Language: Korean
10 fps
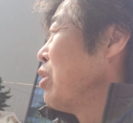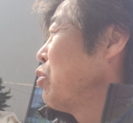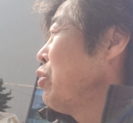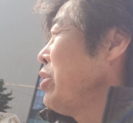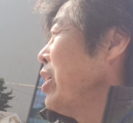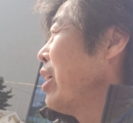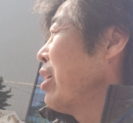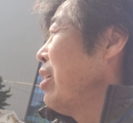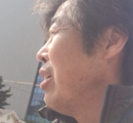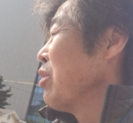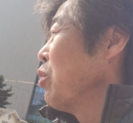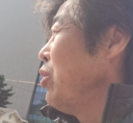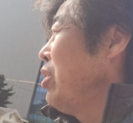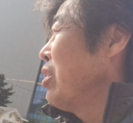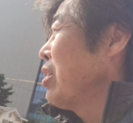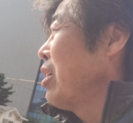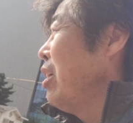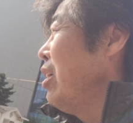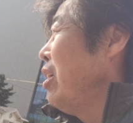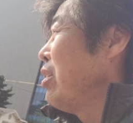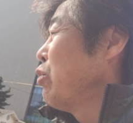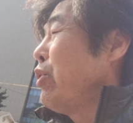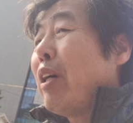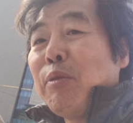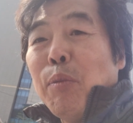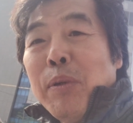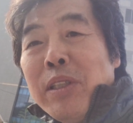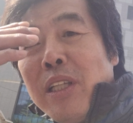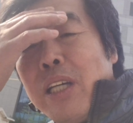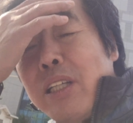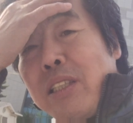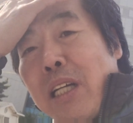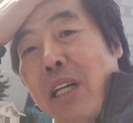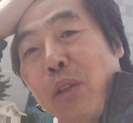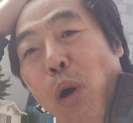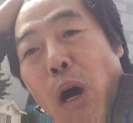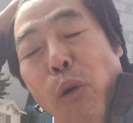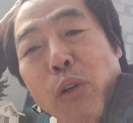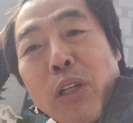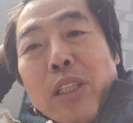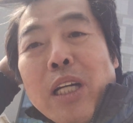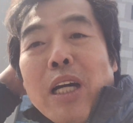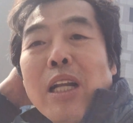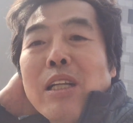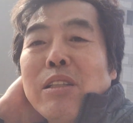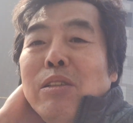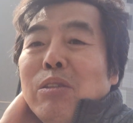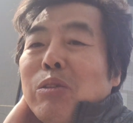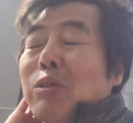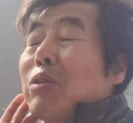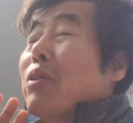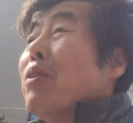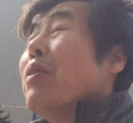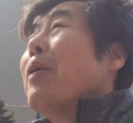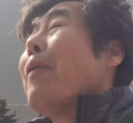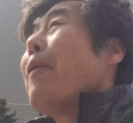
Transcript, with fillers: 주식 이야기나 또 이렇게 주식한 돈 번다 이런 제가 노하우를 그냥 가르쳐 드리려고 그러고